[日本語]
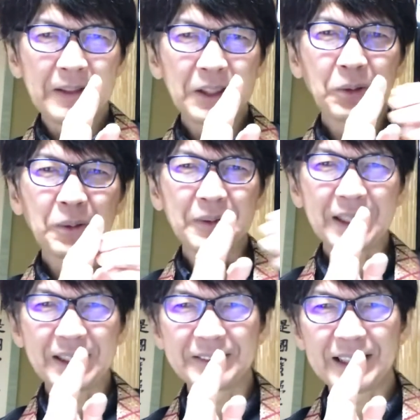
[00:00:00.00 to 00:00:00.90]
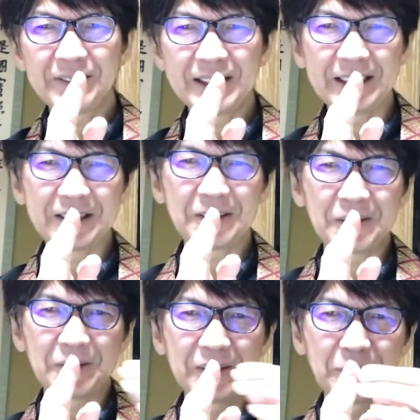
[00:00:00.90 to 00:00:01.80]
日本語を習うためにこ
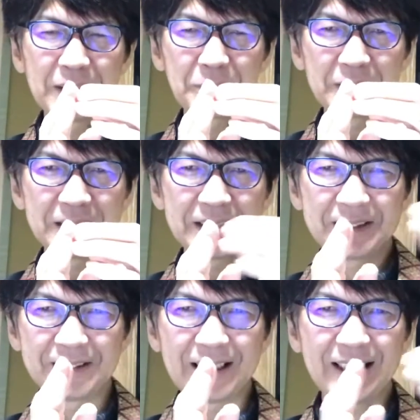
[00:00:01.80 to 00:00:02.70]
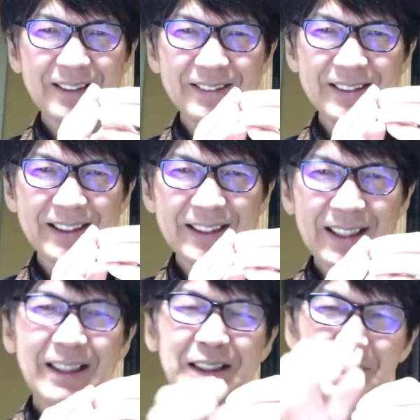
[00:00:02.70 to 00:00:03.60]
のマンモス地区の学校に来
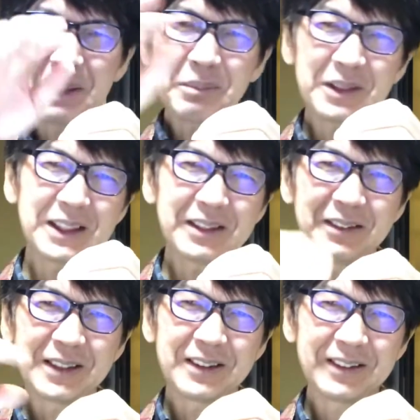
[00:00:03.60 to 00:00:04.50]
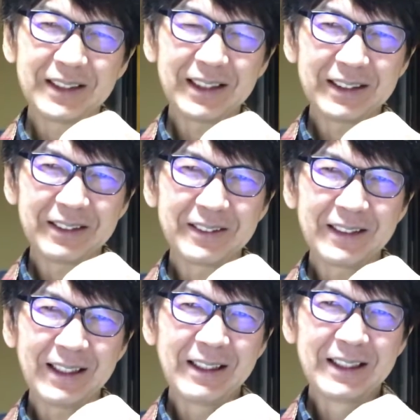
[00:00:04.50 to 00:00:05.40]
てでマンモス地区の人に立ってそん
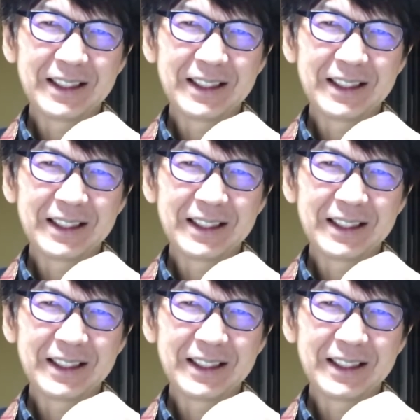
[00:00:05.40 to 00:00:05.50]
な